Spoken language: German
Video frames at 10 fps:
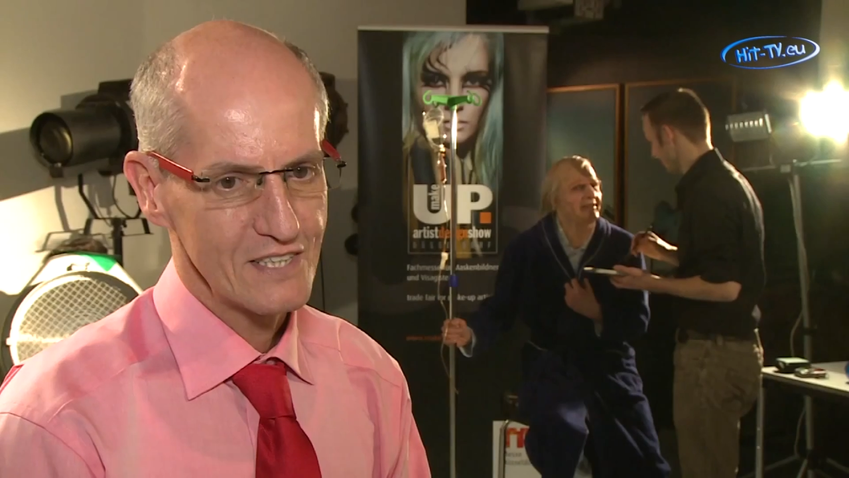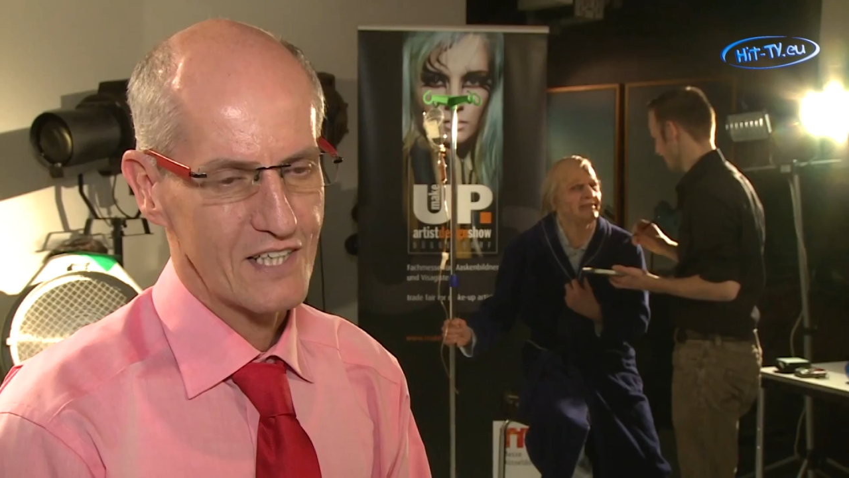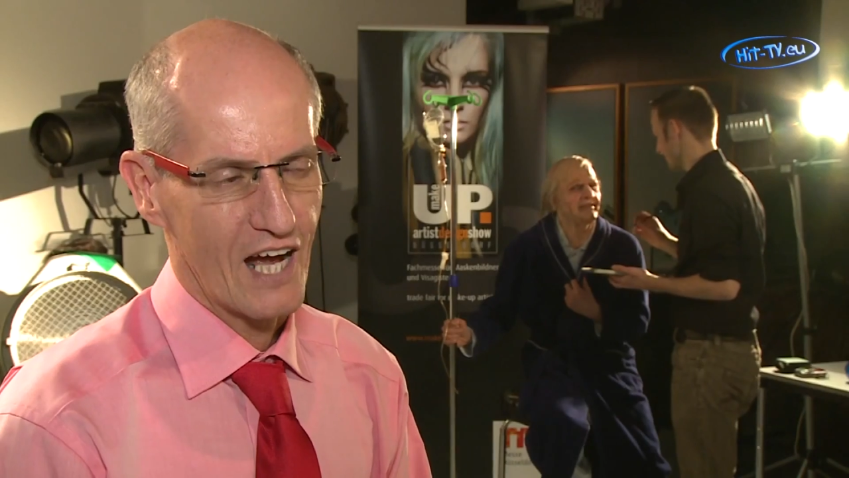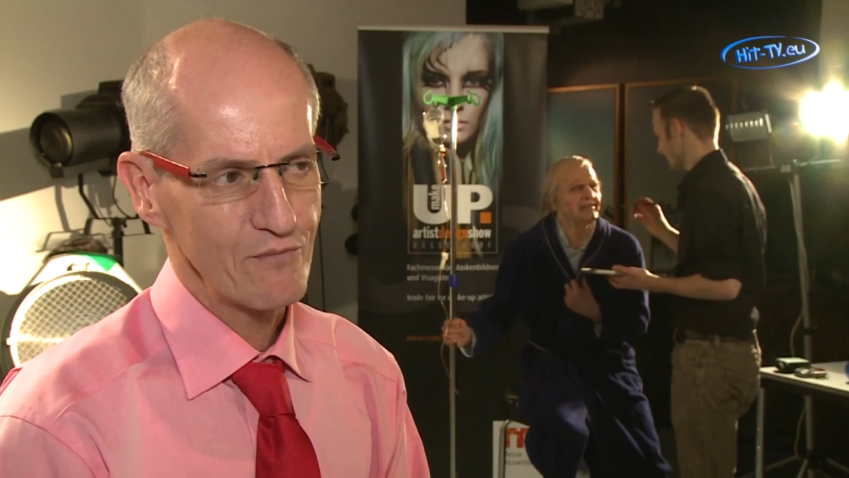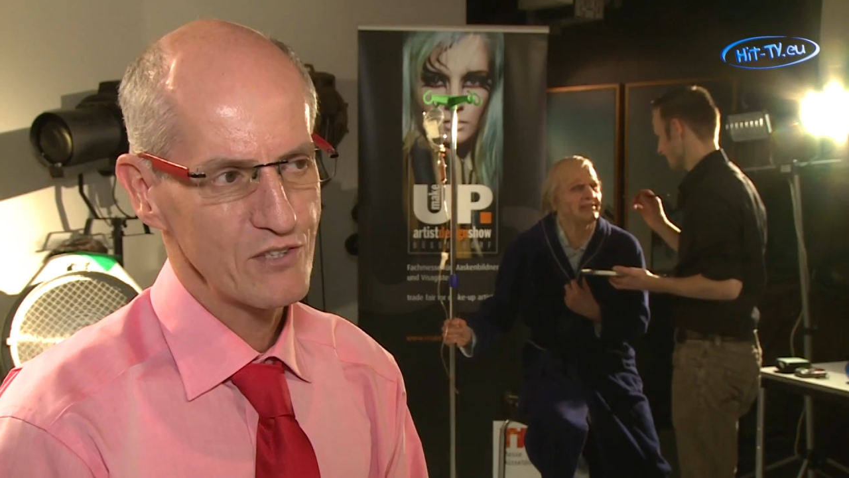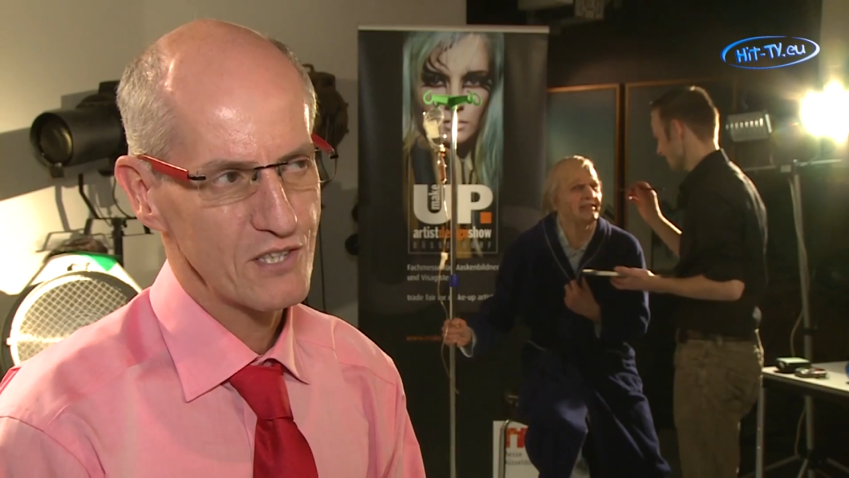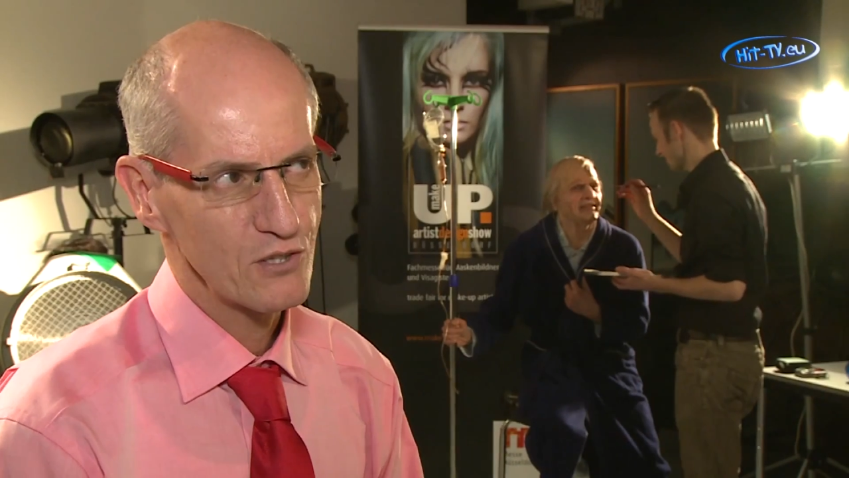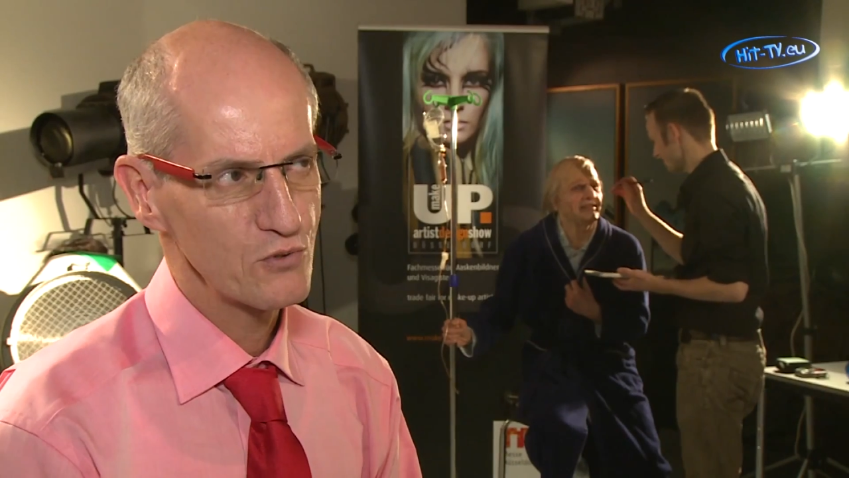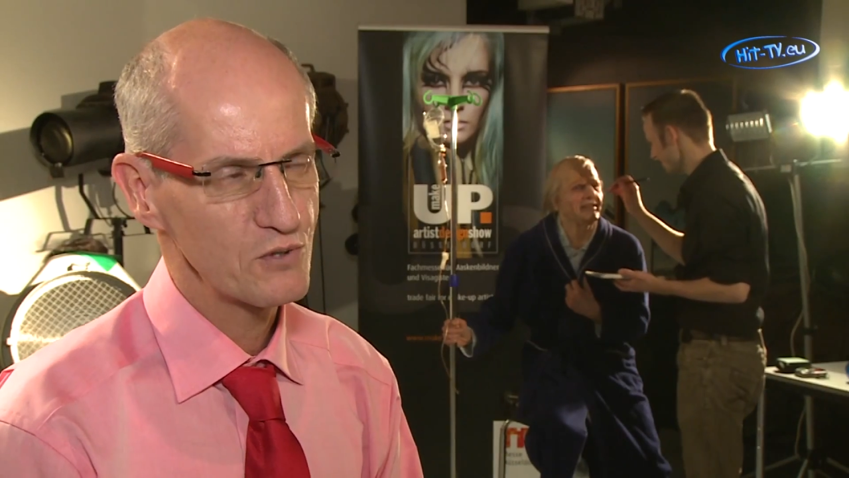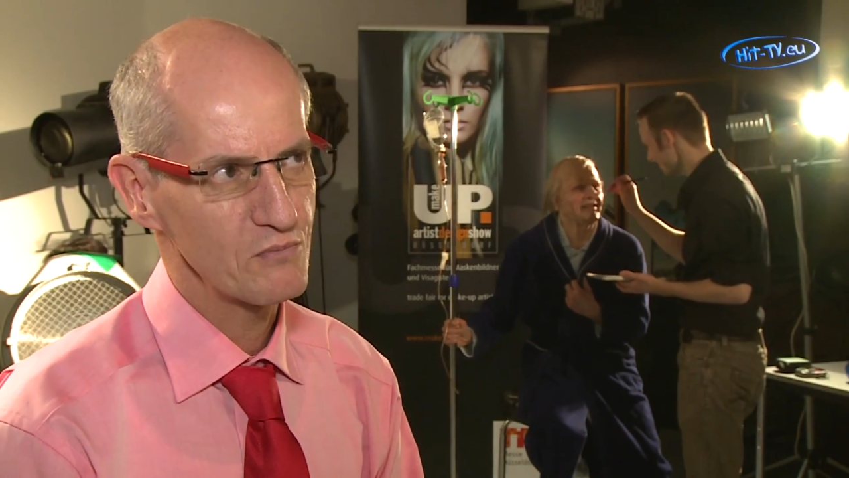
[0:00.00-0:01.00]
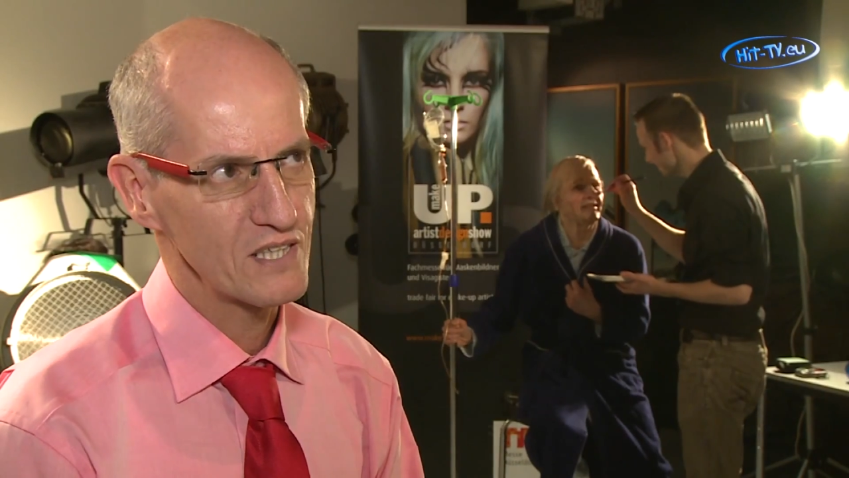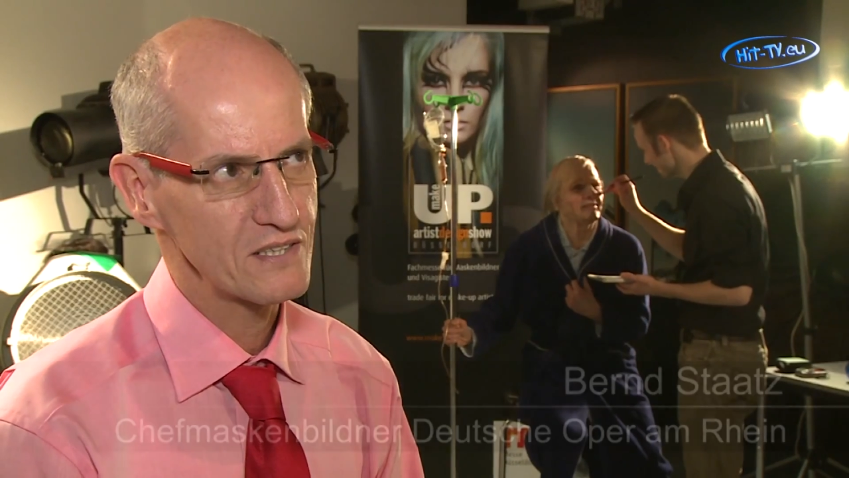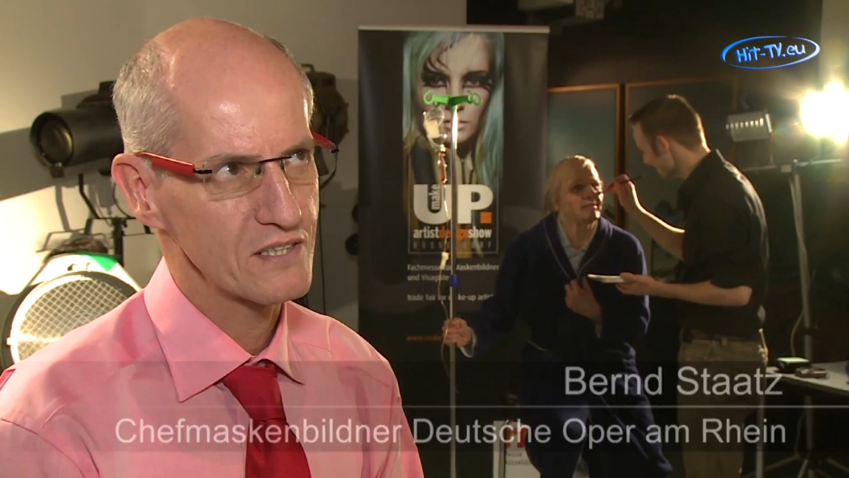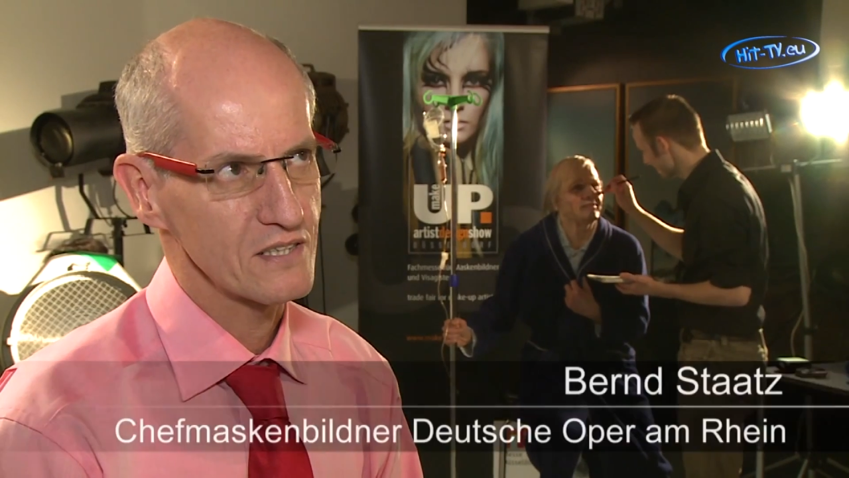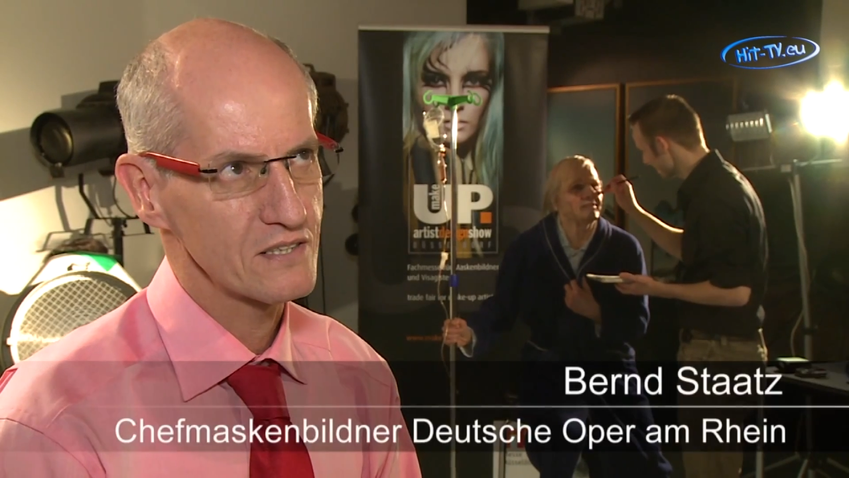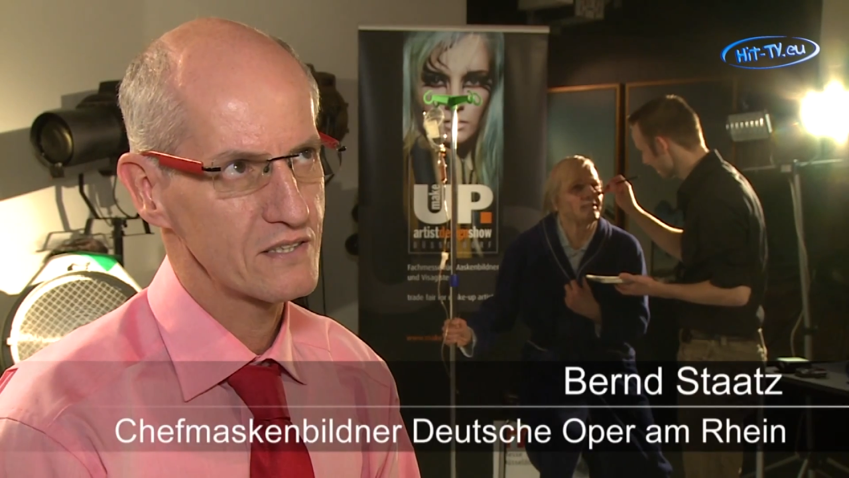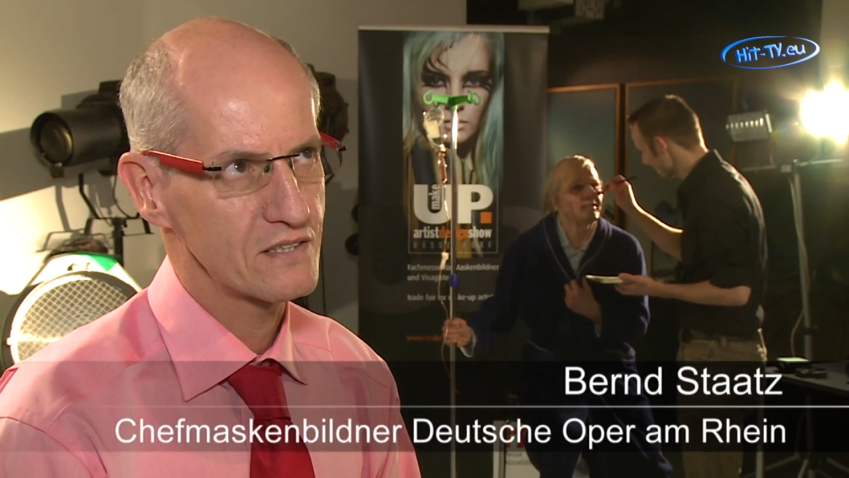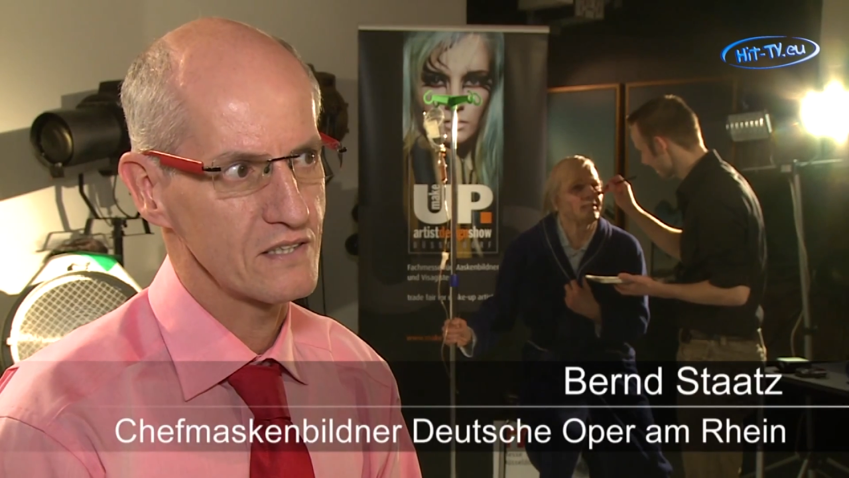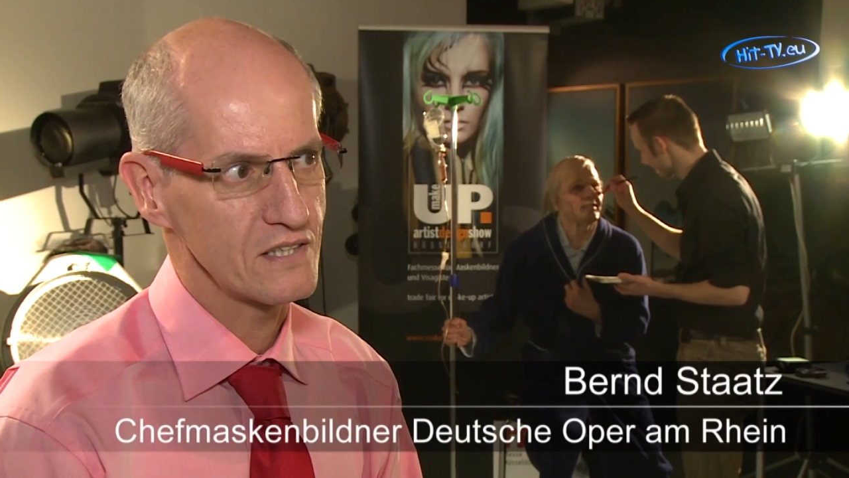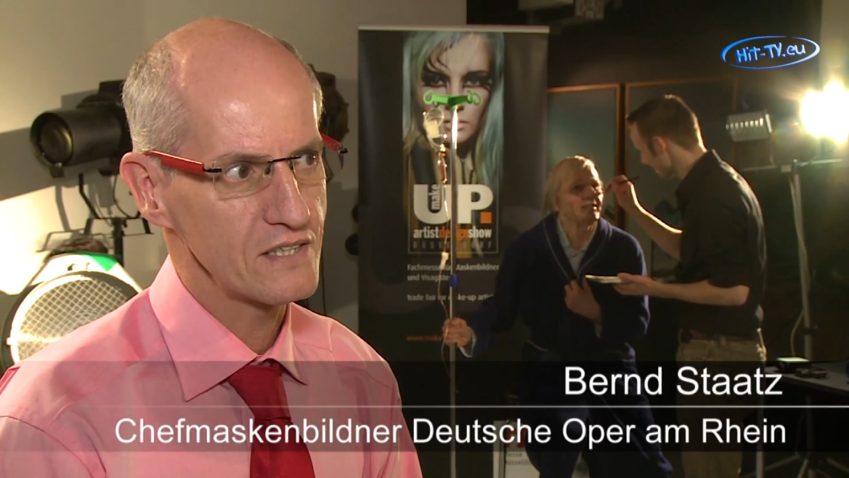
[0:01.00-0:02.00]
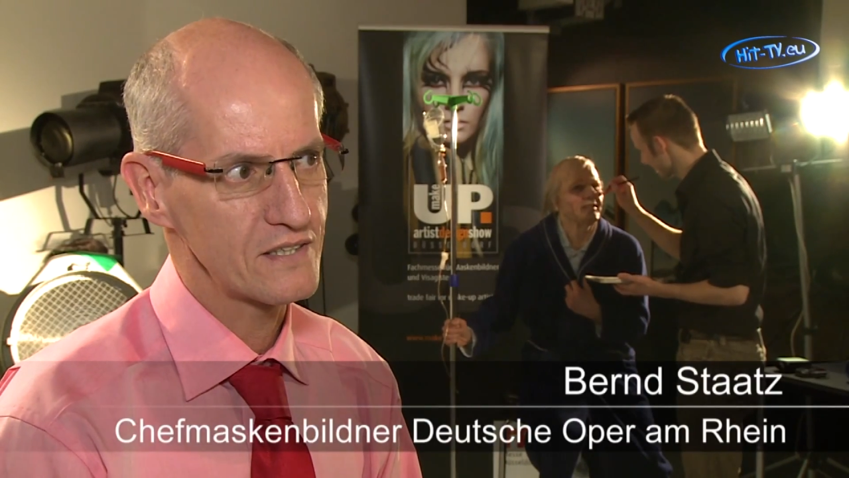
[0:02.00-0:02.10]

Das Geheimnis einer guten Maske ist die,